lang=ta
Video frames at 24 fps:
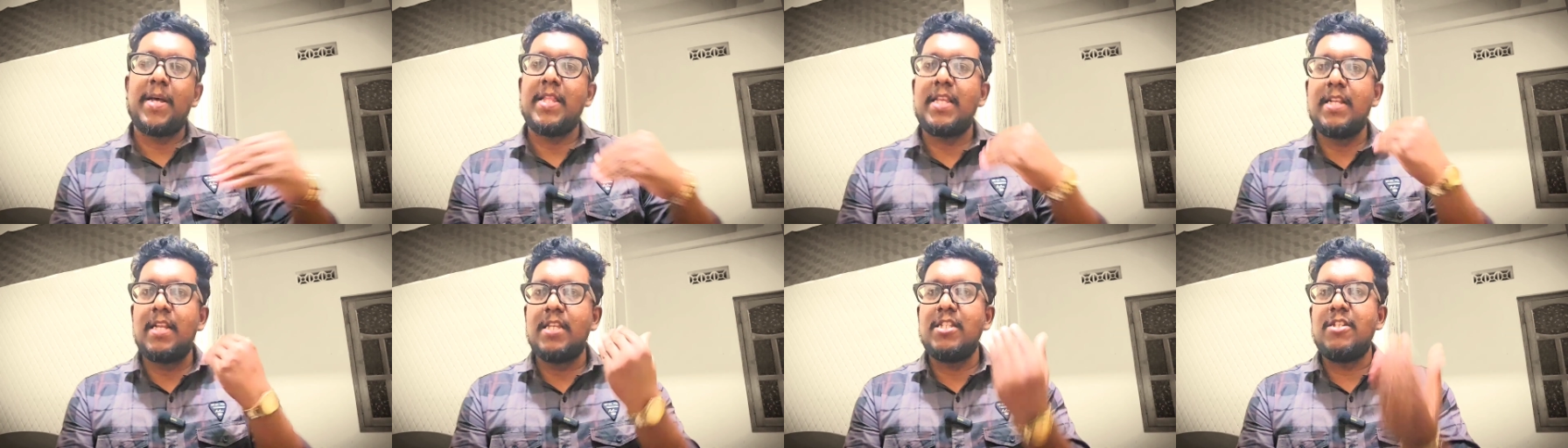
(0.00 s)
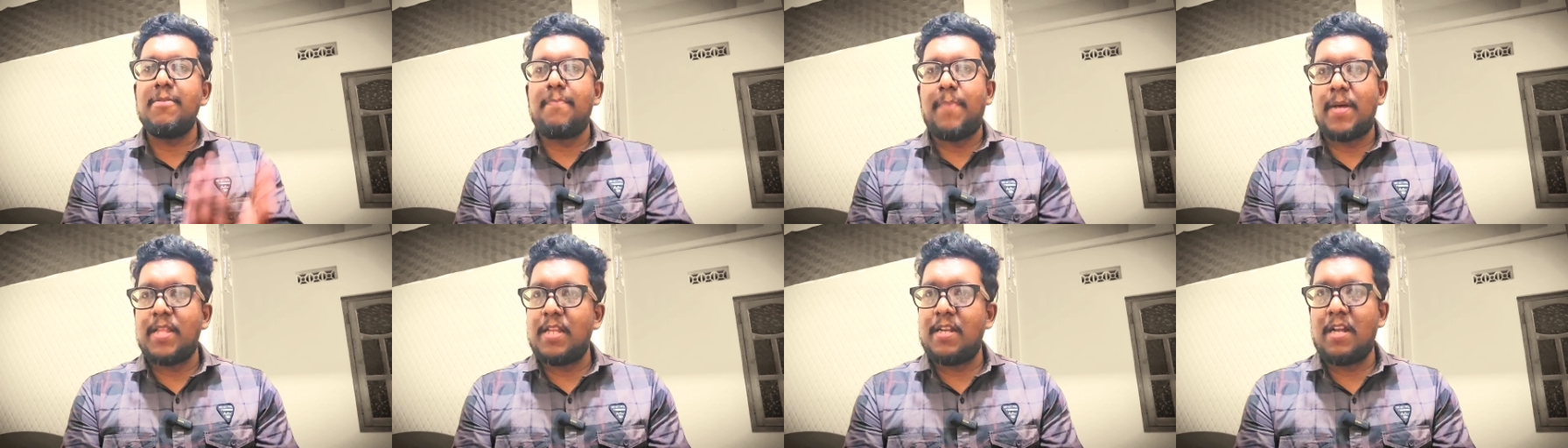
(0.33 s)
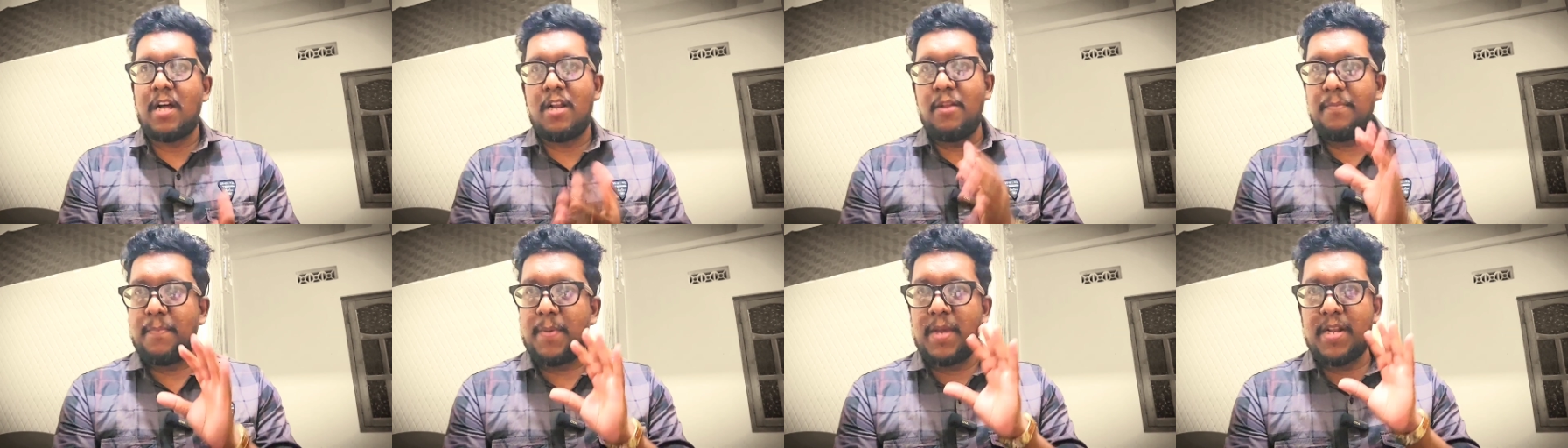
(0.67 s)
பதினஞ்சு
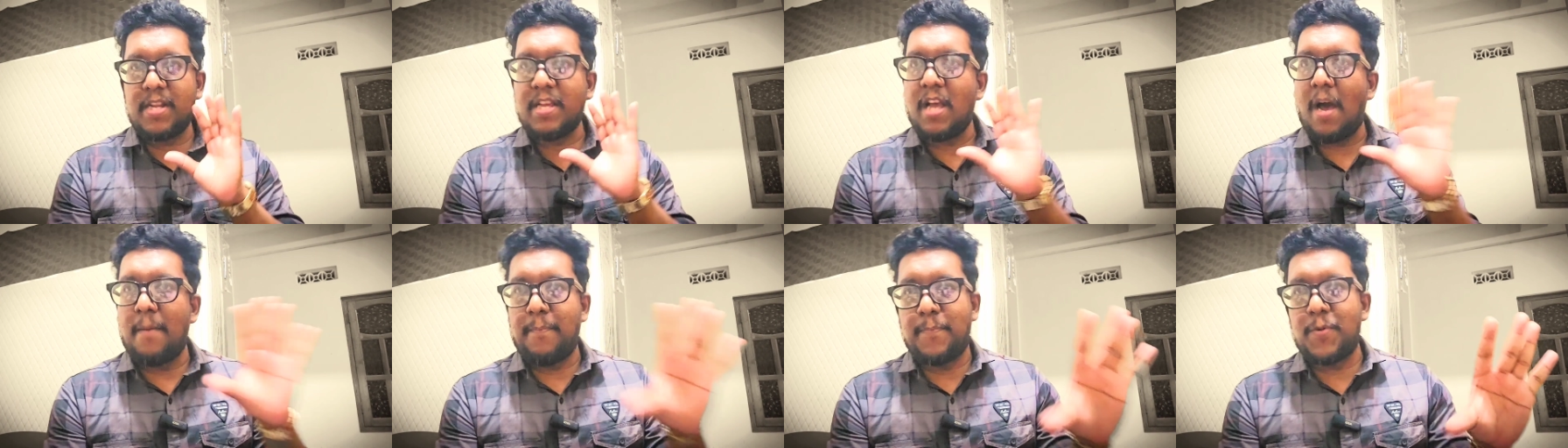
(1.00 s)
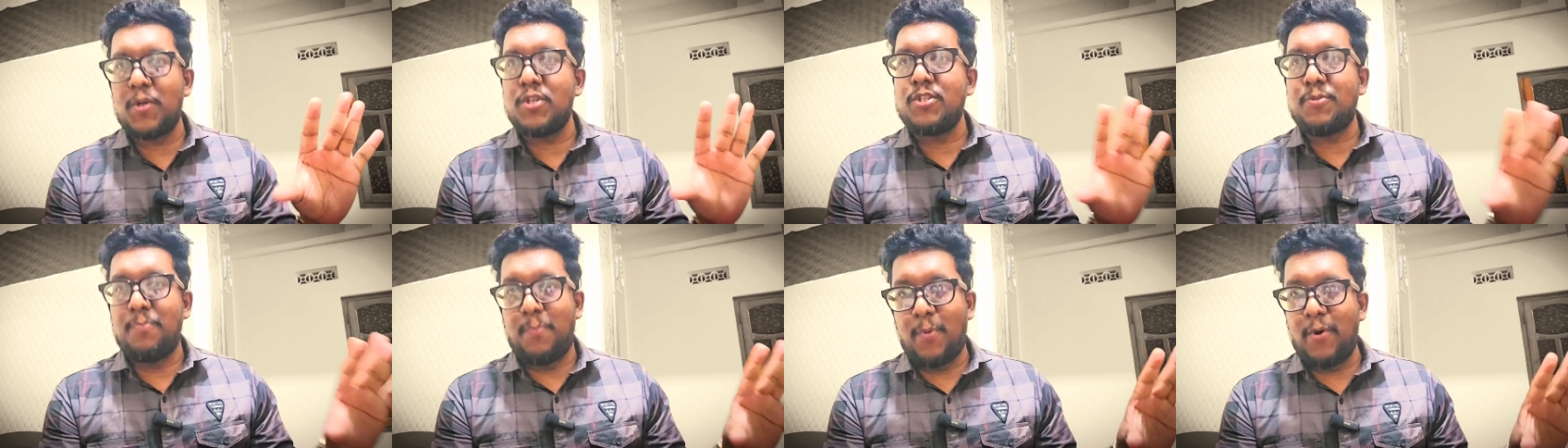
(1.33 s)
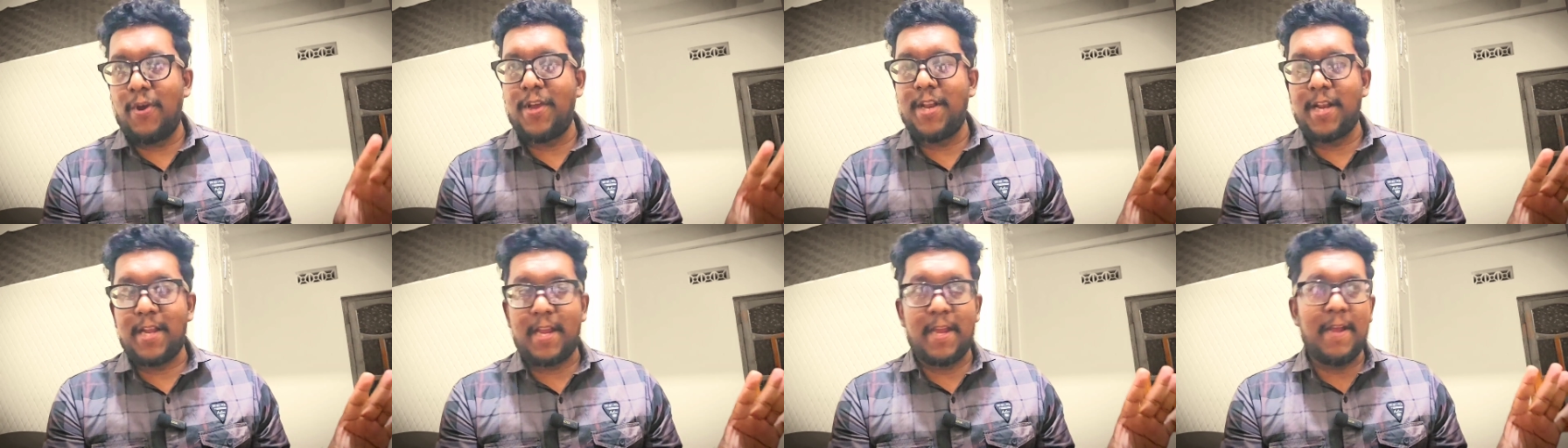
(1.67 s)
பதினாலு பேருக்கு அப்ரோச்
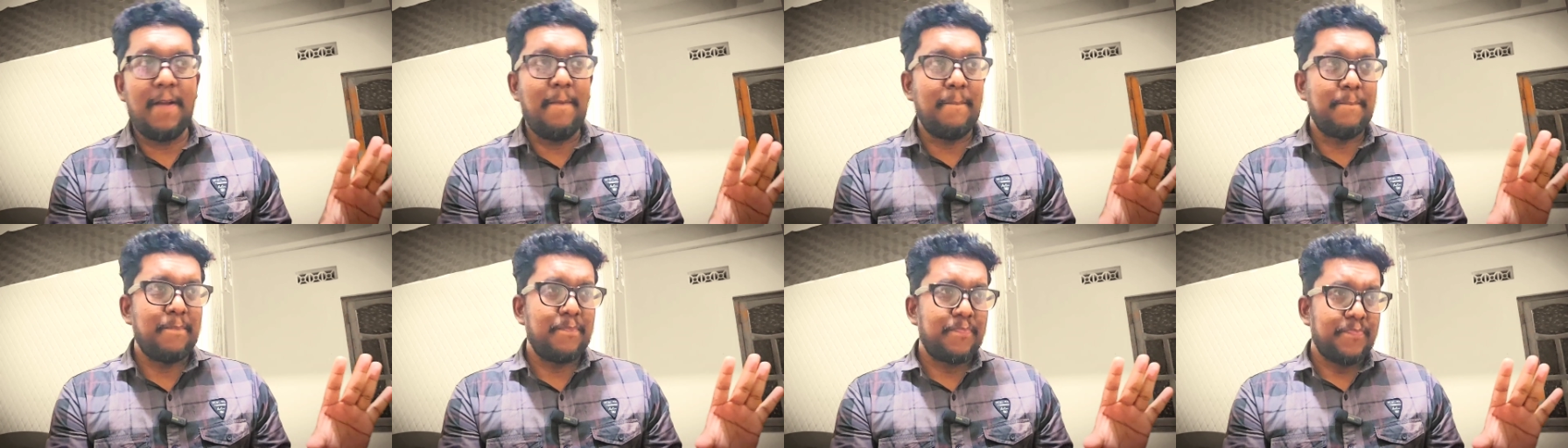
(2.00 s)
போயிருக்கு